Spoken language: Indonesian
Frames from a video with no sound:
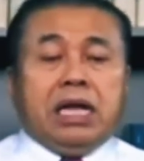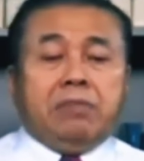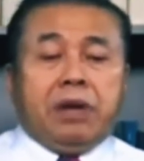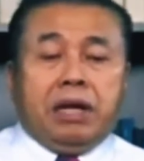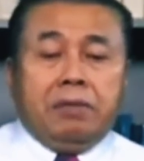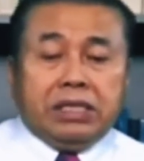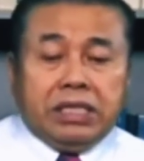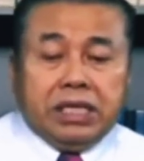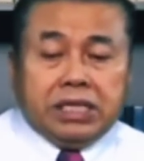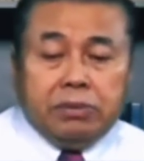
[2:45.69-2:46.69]
Dan mereka
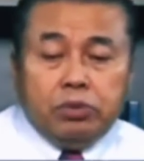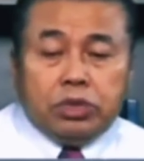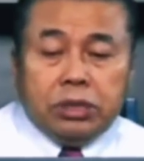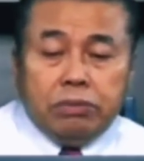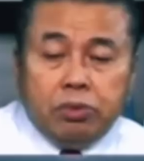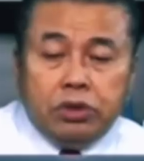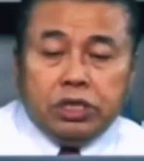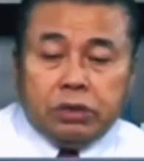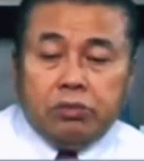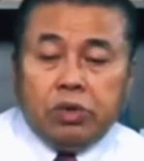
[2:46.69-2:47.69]
masih ketemu
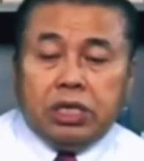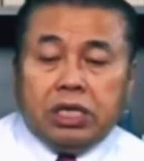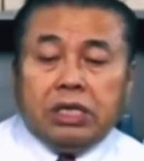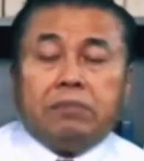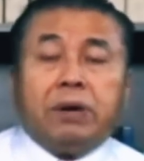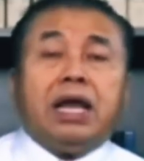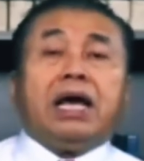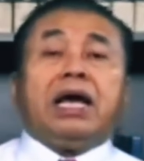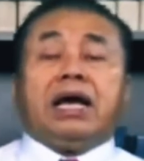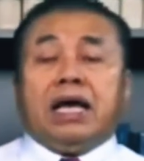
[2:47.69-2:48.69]
sembunyi-sembunyi di
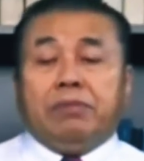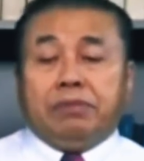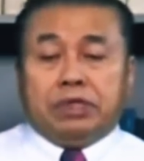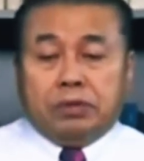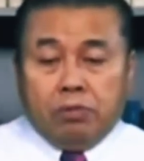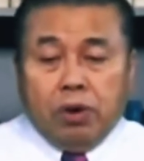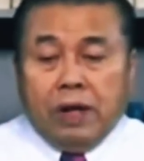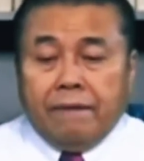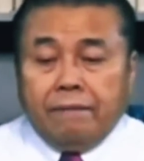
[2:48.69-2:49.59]
belakang kami semua.